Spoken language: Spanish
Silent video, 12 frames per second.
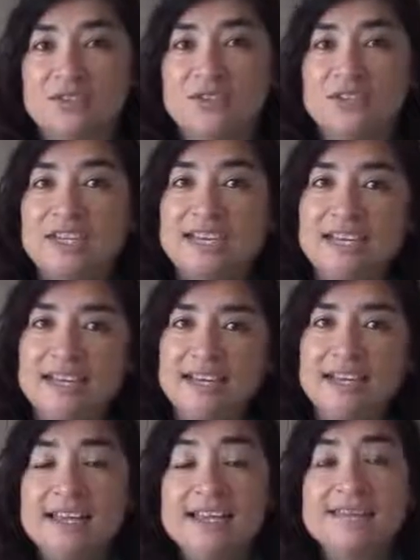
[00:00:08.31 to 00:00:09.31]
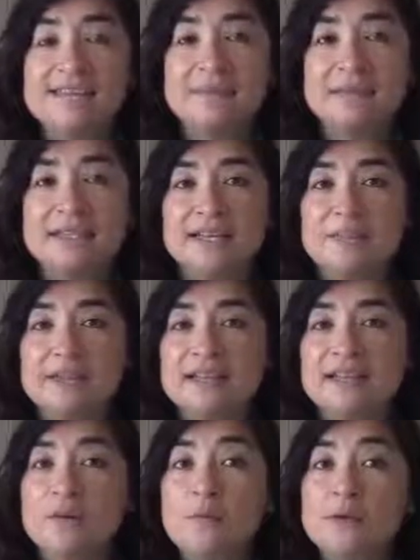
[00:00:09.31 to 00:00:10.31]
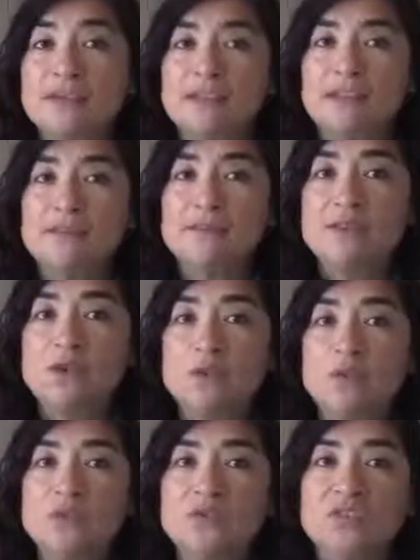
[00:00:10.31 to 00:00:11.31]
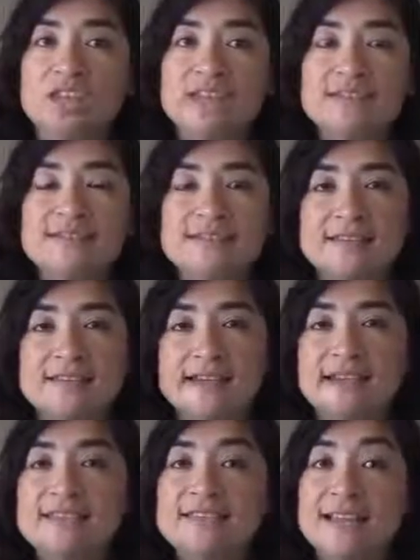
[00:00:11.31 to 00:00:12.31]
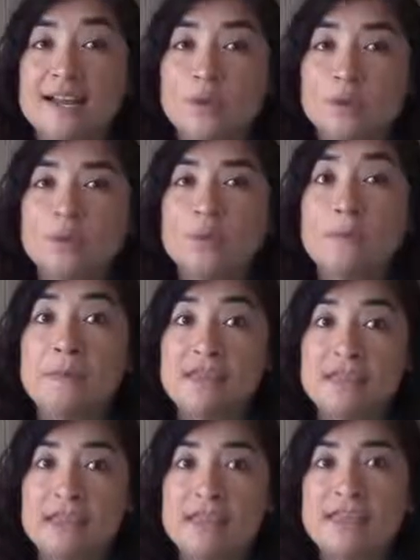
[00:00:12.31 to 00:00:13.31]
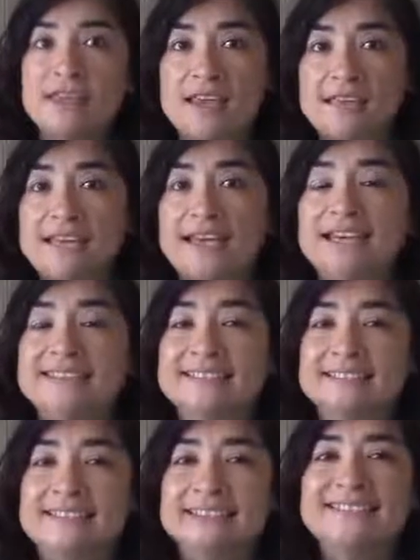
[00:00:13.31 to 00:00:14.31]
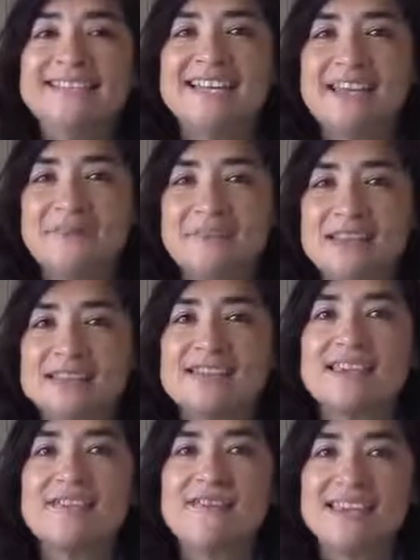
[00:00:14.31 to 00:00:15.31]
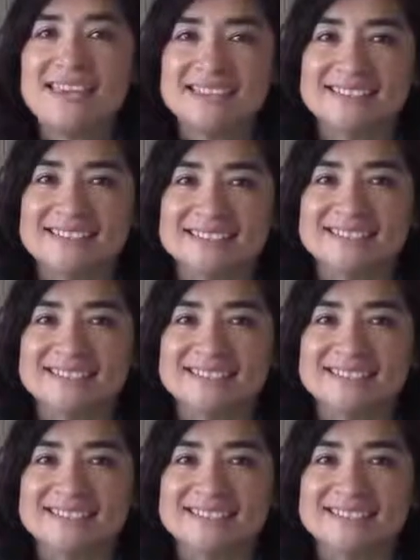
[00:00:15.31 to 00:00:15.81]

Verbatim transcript: Yo soy Elena y semanalmente compartiré videos con ustedes acerca de salud, vida, dietas, recetas, terapias y belleza.